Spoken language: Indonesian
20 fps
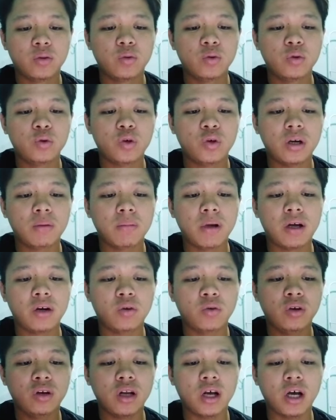Tun Johar
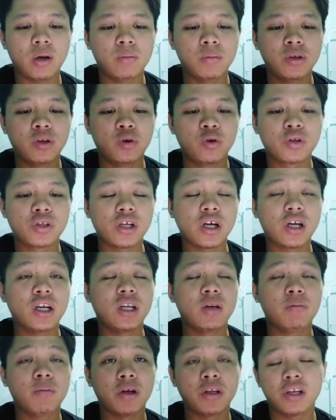Maharudin akan
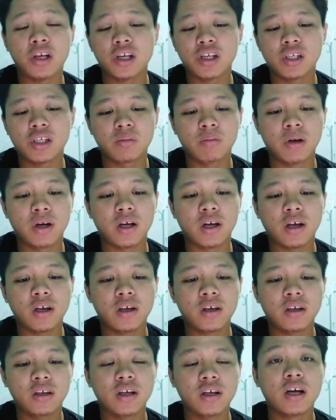meneruskan hikmahnya
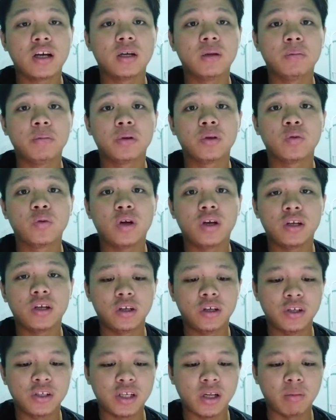sebagai yang di Pertuan
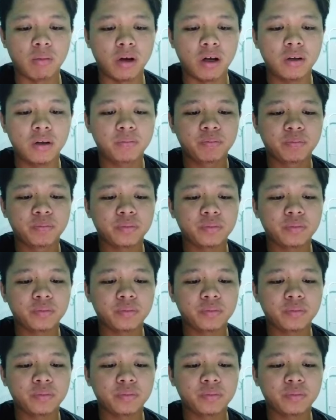Negeri Sabah